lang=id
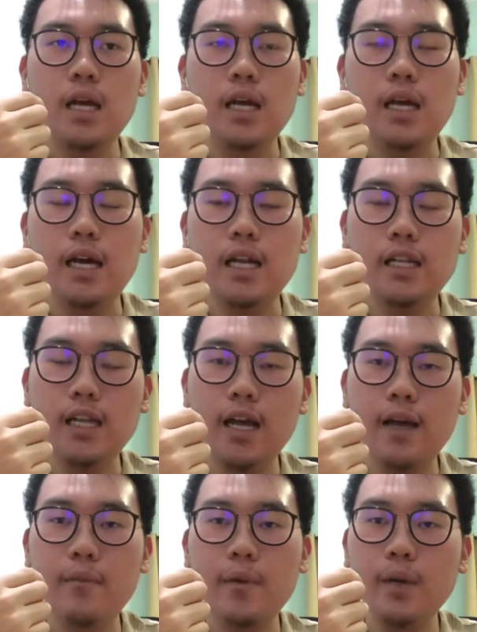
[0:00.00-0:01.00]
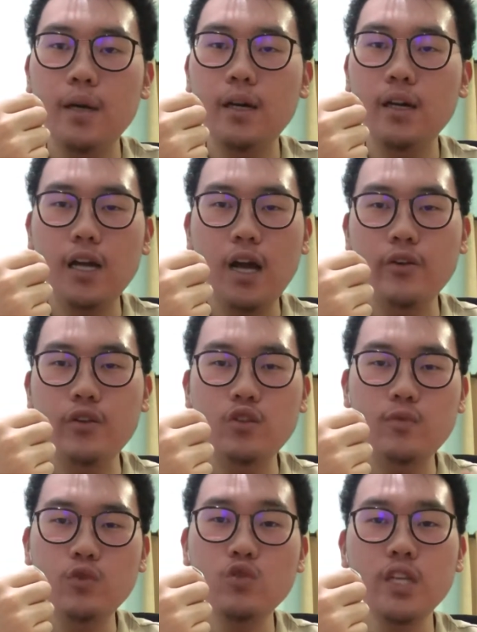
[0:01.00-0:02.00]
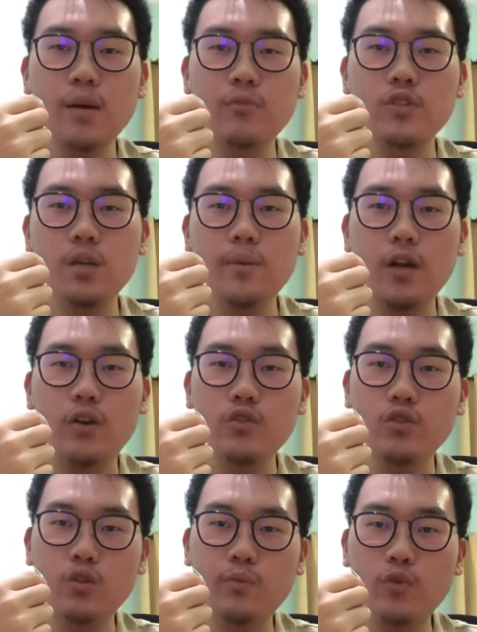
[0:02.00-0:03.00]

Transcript: karena memang akun YouTubeku tuh campur sama akun YouTube